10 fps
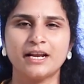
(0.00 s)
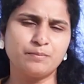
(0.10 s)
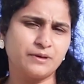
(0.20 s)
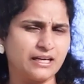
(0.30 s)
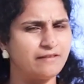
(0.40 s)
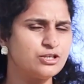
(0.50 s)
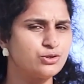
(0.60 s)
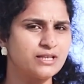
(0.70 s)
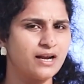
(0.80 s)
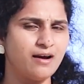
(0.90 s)
రేపు టీవీ
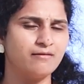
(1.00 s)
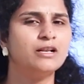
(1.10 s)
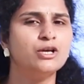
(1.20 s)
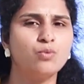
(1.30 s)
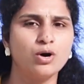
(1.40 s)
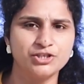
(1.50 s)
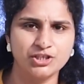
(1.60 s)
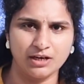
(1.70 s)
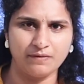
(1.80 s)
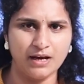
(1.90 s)
చూస్తారా విల్ యూ
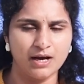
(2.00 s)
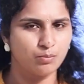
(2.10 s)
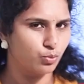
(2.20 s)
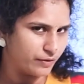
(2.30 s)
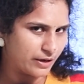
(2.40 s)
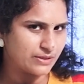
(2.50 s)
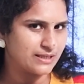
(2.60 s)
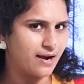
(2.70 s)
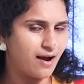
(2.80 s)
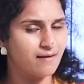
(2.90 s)
వాచ్ టీవీ మూవీకి
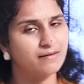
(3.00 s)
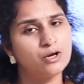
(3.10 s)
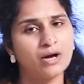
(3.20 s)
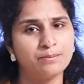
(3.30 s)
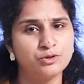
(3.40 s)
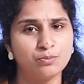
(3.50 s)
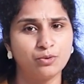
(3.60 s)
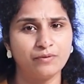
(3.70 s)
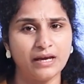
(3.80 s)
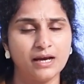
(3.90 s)
వస్తారా విల్ యూ కమ్ టు
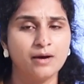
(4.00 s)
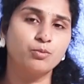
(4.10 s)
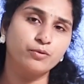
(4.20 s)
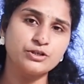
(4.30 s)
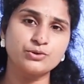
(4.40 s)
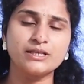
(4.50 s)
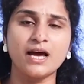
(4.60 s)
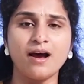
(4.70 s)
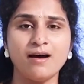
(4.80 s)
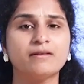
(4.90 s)
మూవీ మూవీ
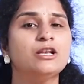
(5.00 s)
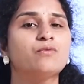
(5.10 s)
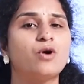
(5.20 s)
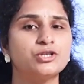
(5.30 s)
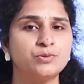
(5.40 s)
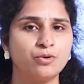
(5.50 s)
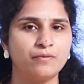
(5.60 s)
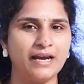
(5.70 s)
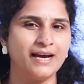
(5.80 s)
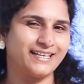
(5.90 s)
చూస్తారా విల్ యూ వాచ్
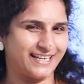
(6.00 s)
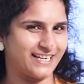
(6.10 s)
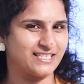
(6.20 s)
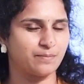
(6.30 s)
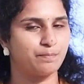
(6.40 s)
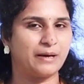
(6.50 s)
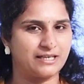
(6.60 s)
మూవీ టికెట్స్